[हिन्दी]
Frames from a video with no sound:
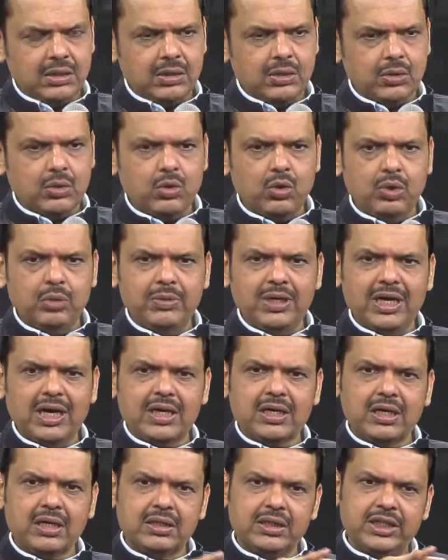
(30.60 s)
कुल
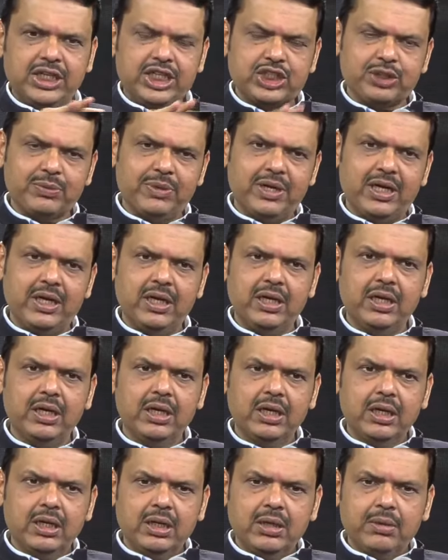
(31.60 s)
मिलाकर देश में
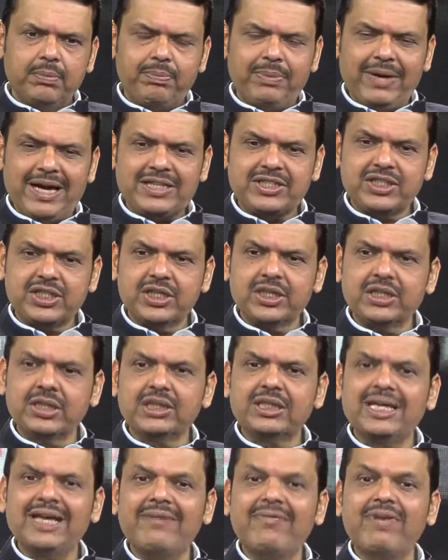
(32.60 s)
पैच की
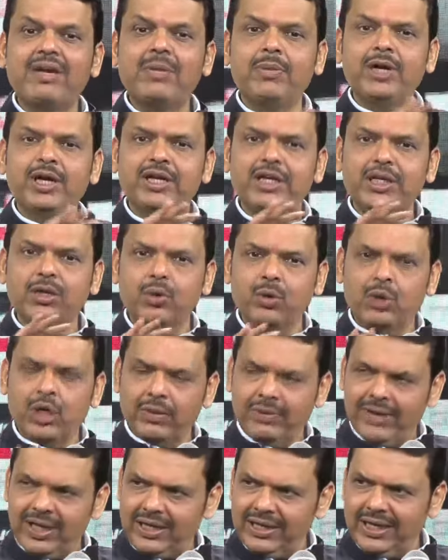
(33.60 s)
कितनी अवेलेबिलिटी होने
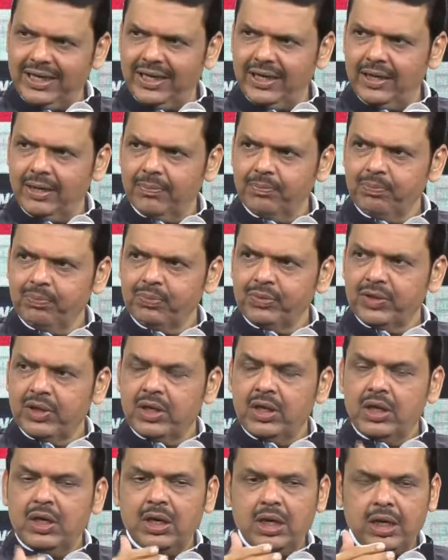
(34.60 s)
वाली है
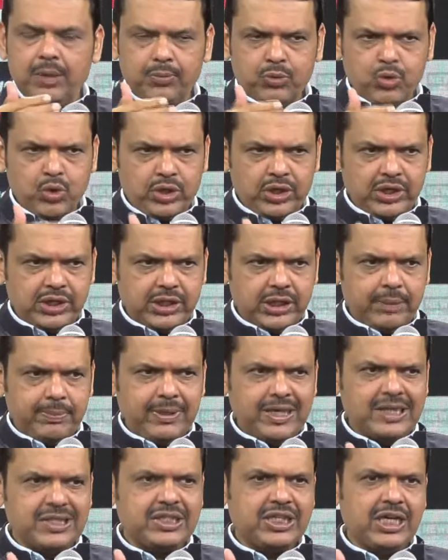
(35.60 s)
हमको कितने
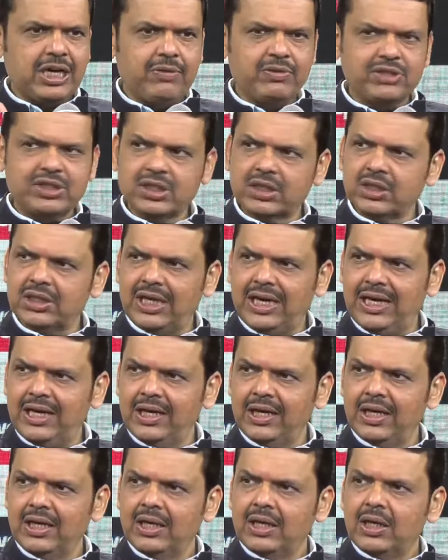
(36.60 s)
पैच की आवश्यकता है
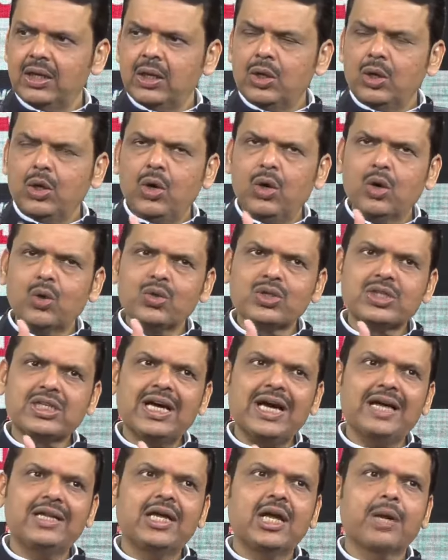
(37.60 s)
और उसके
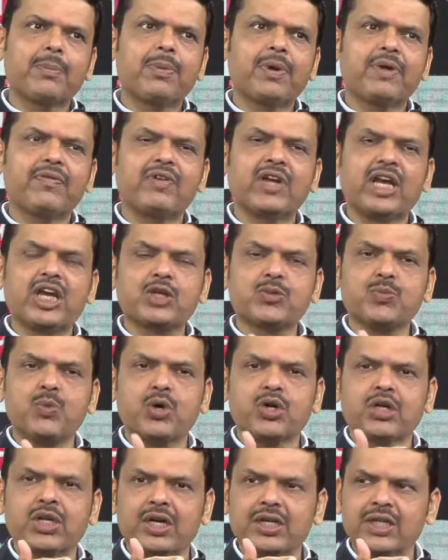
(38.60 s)
आधार पर फिर एक्सपोर्ट
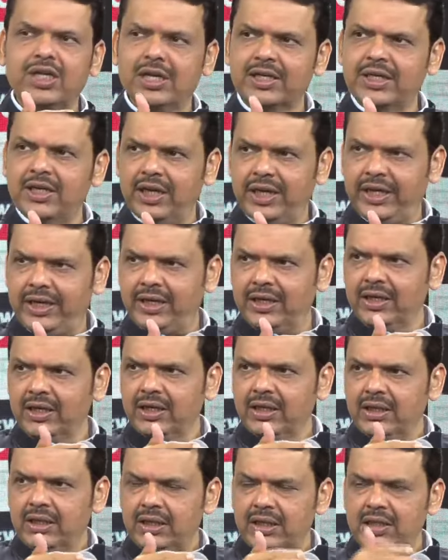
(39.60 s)
करना कि नहीं
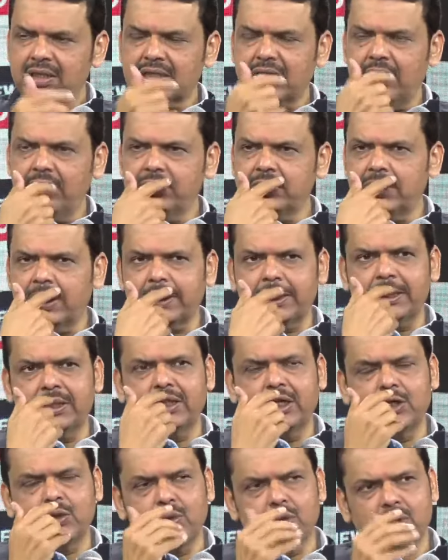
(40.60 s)
इसका विचार करते
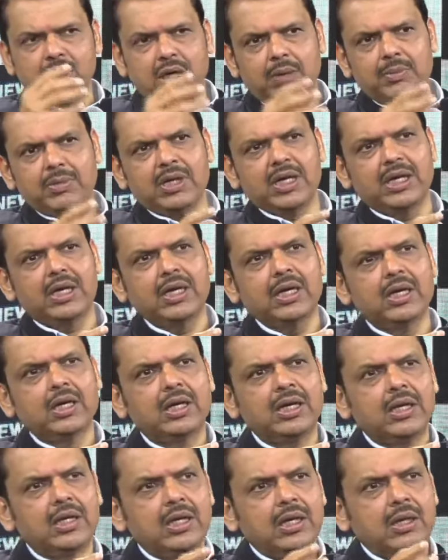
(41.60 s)
हैं क्योंकि हमने
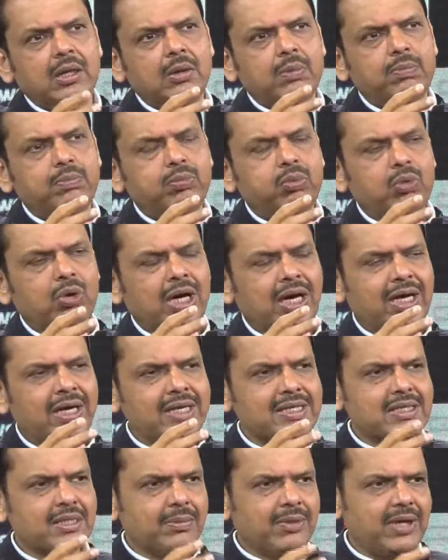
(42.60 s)
पुराने
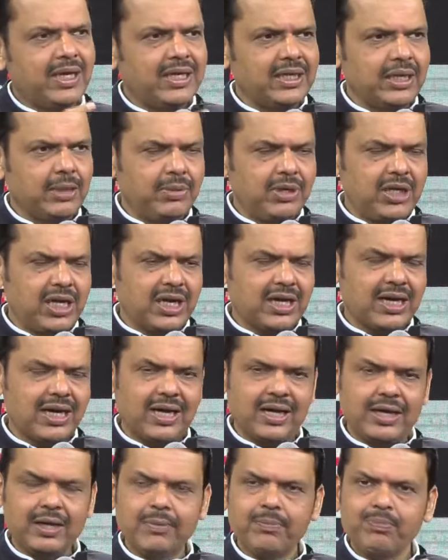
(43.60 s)
समय ये भी देखा
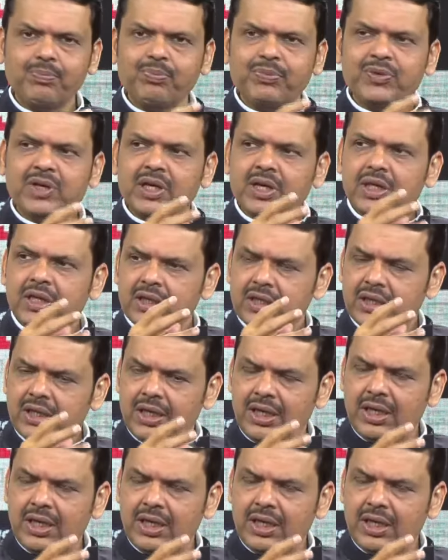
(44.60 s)
है कि